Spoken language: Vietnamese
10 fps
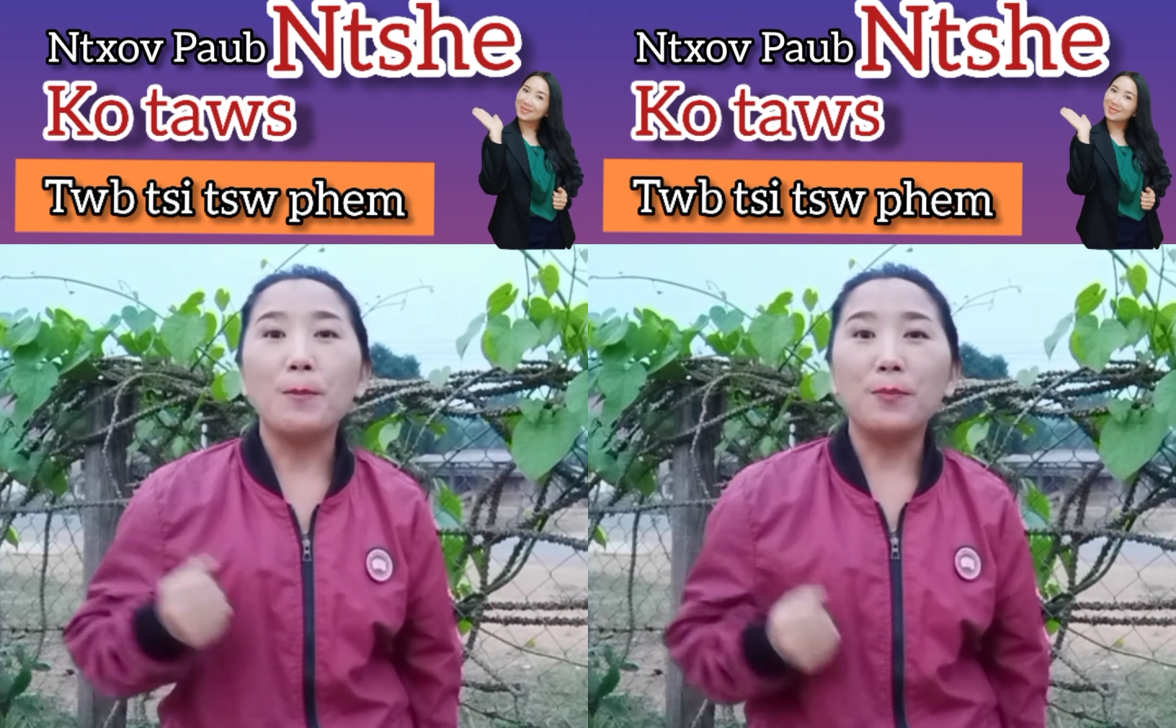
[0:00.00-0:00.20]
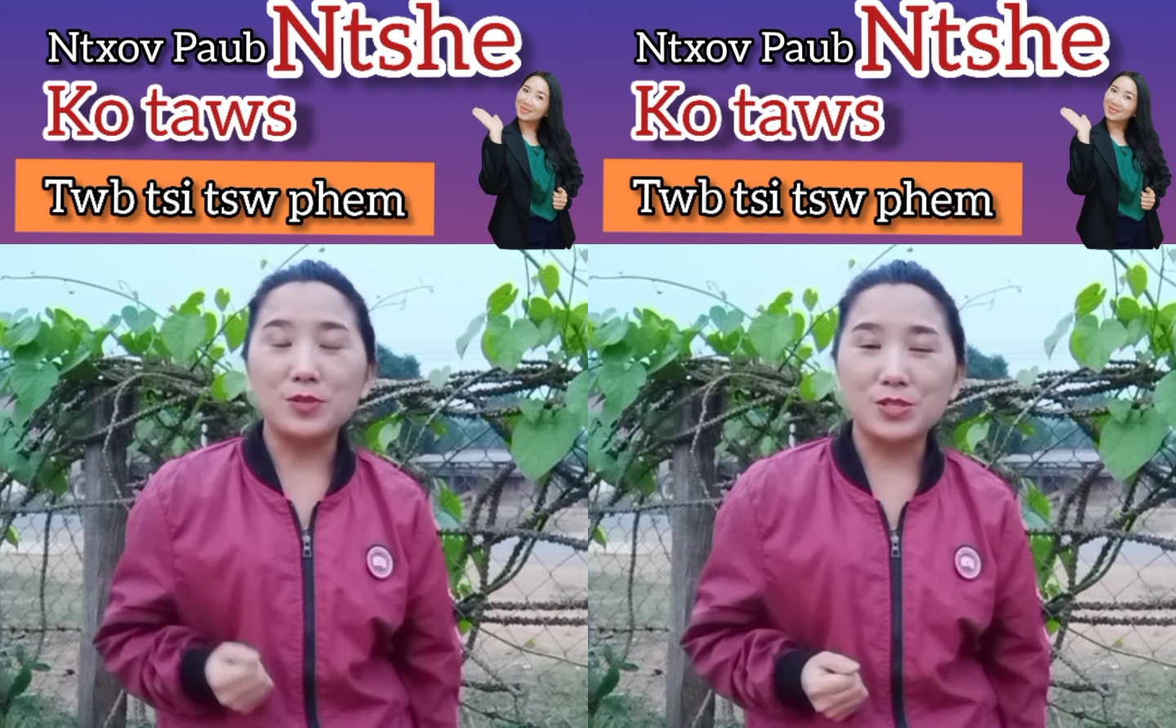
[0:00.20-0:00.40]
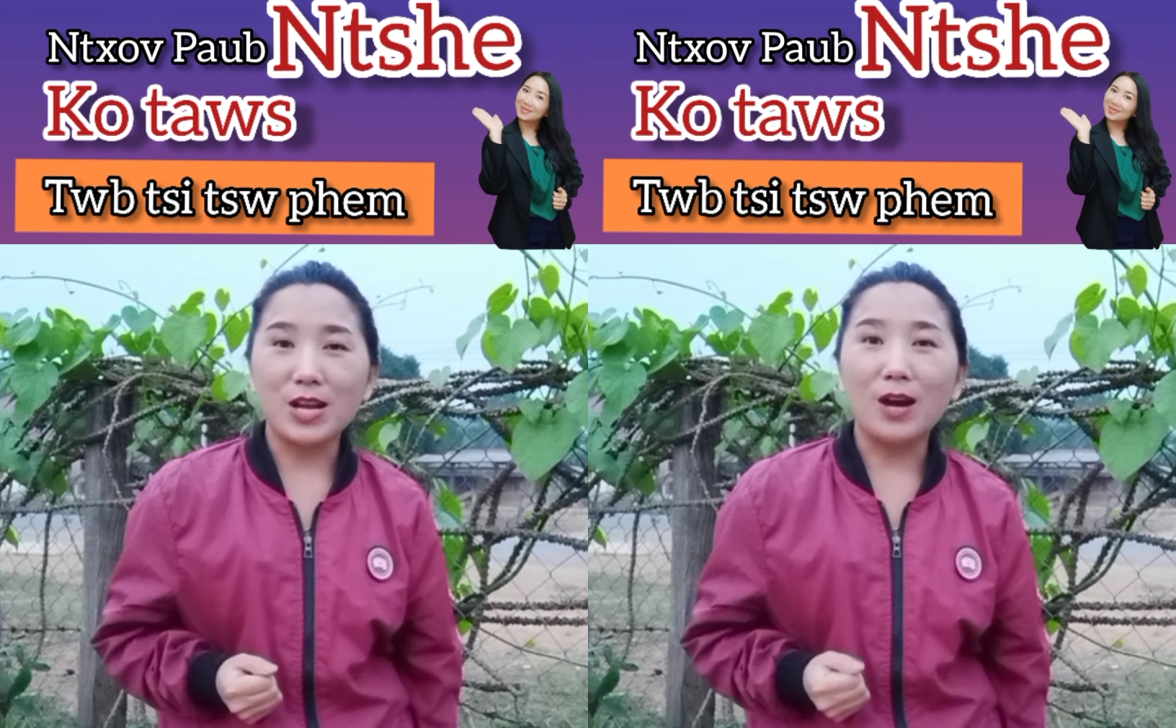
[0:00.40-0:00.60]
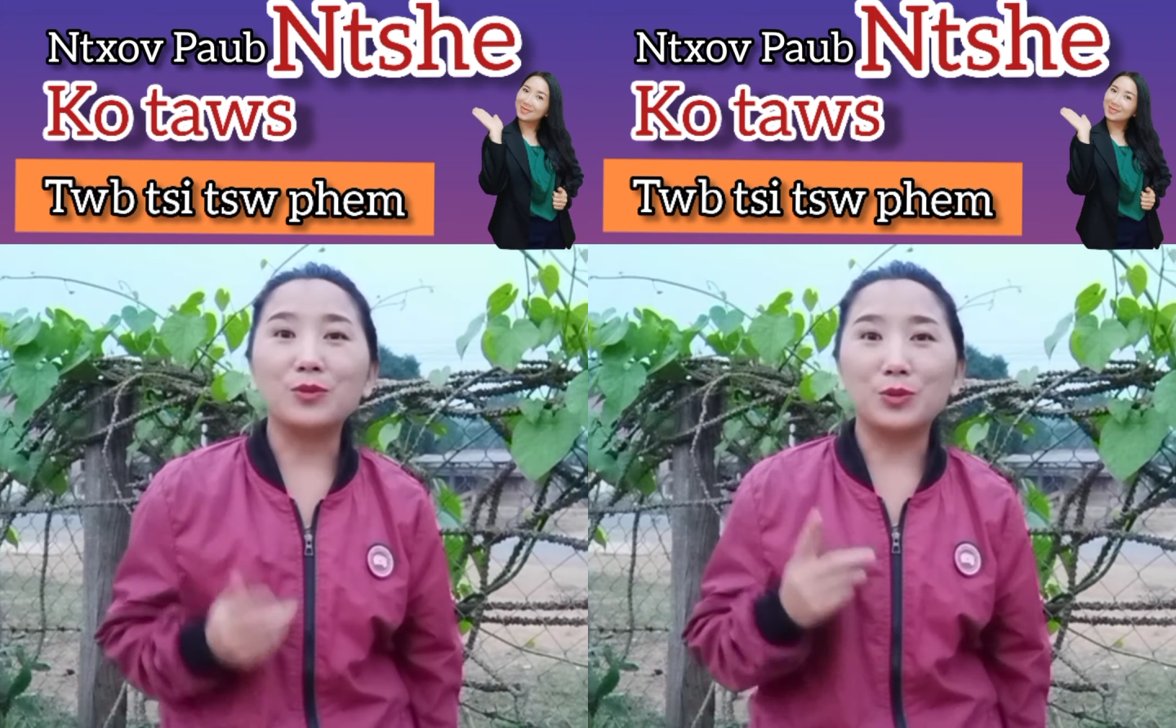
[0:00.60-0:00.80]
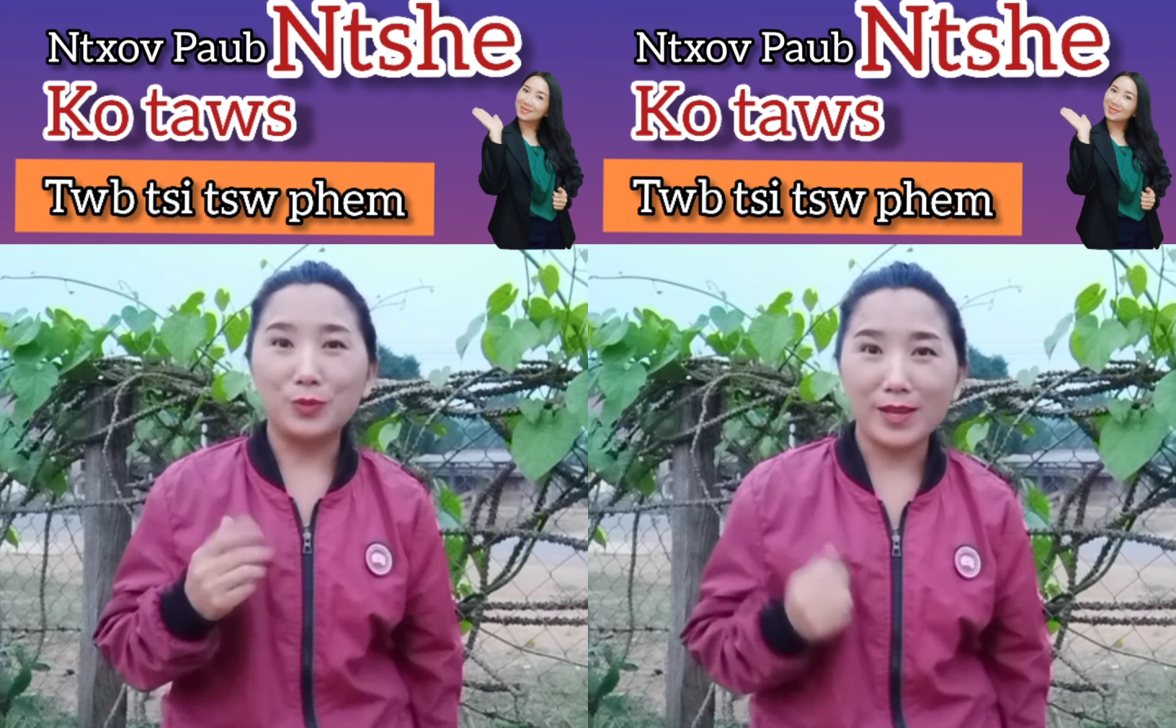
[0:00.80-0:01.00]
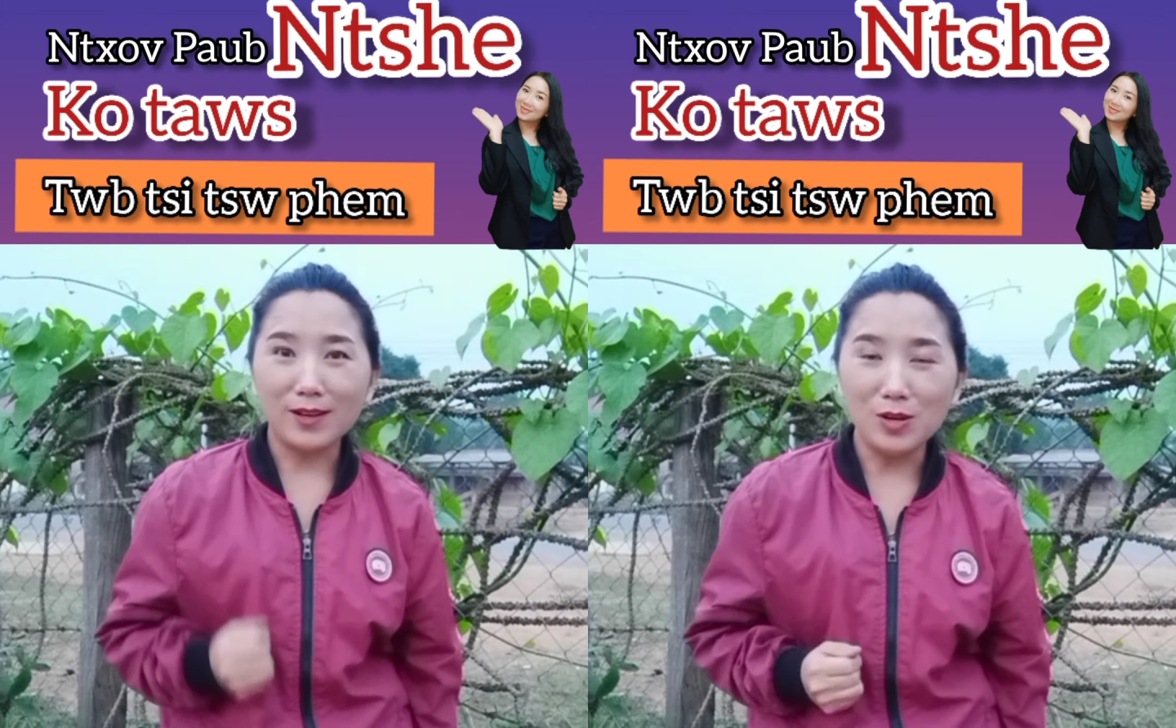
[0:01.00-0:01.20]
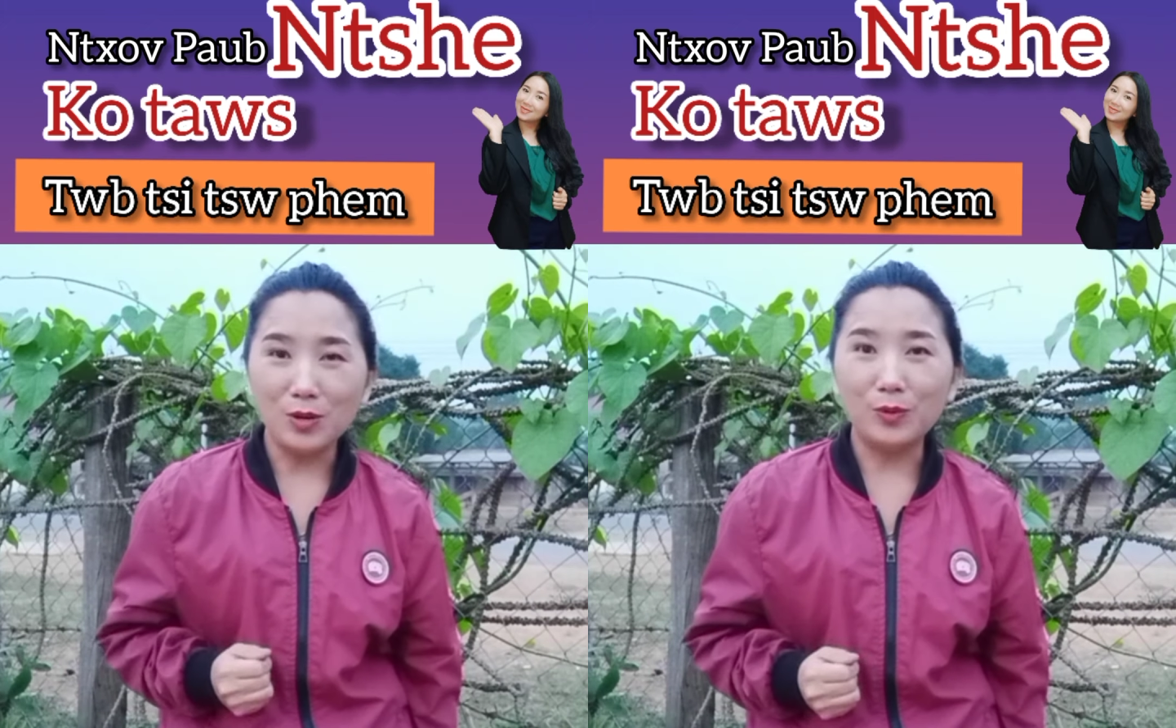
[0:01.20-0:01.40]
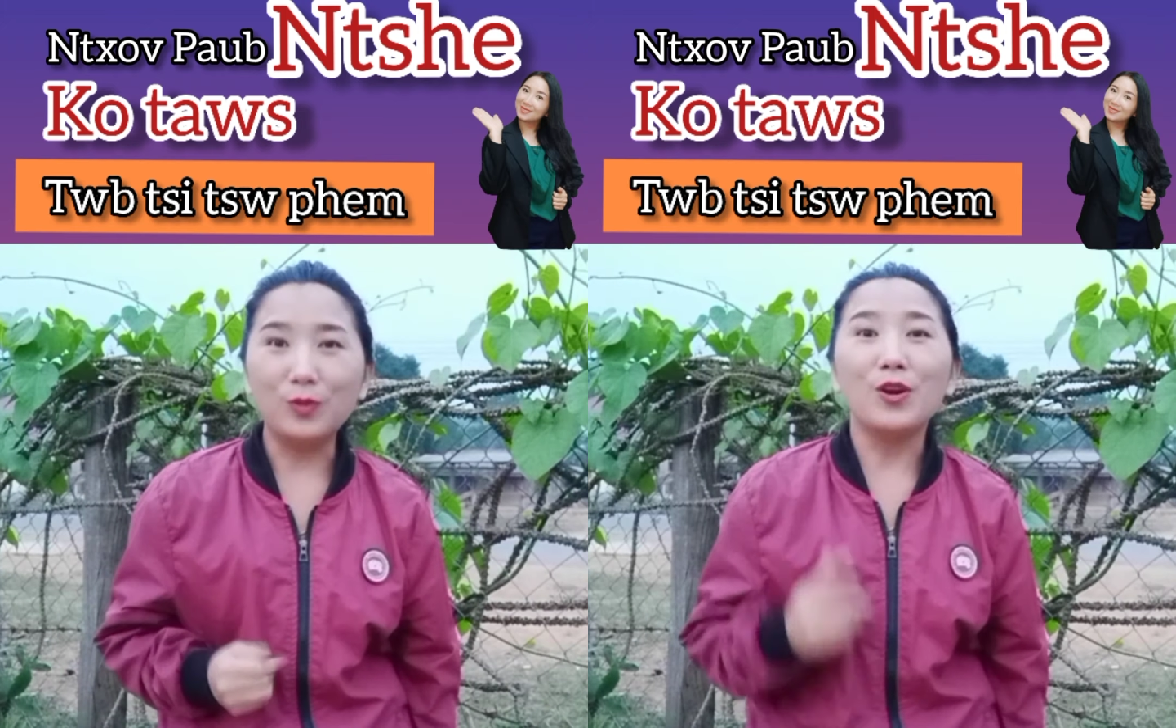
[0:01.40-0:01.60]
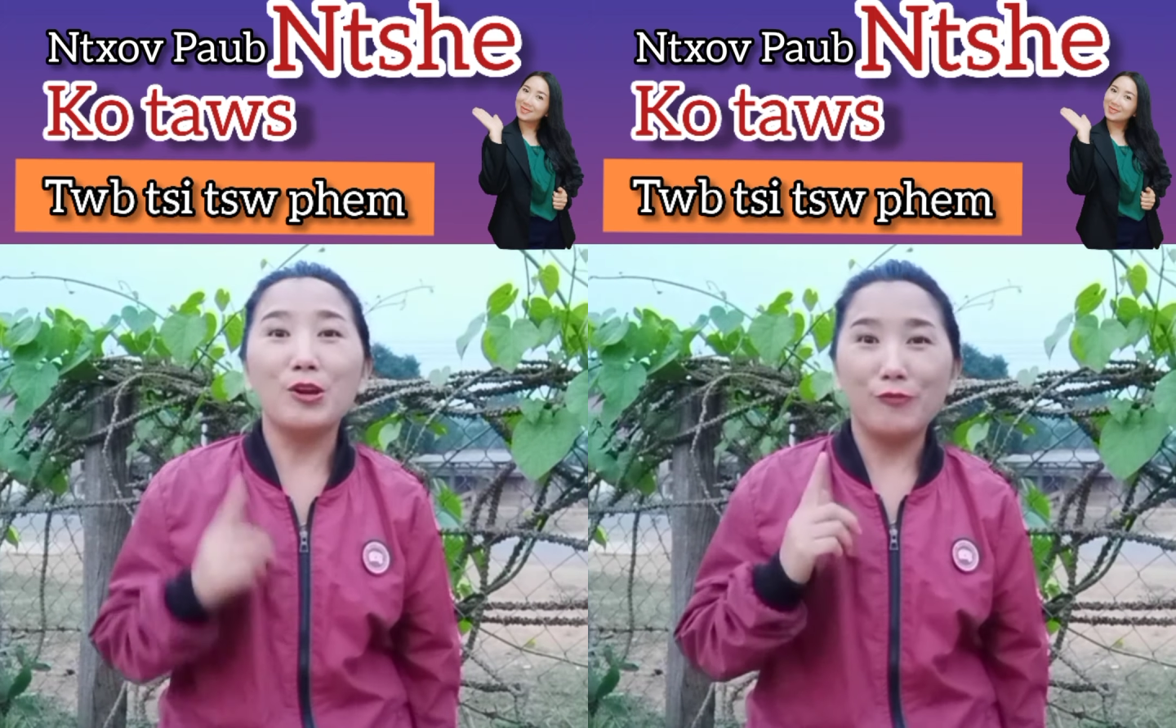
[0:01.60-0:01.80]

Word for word: một rau tụi nên có lú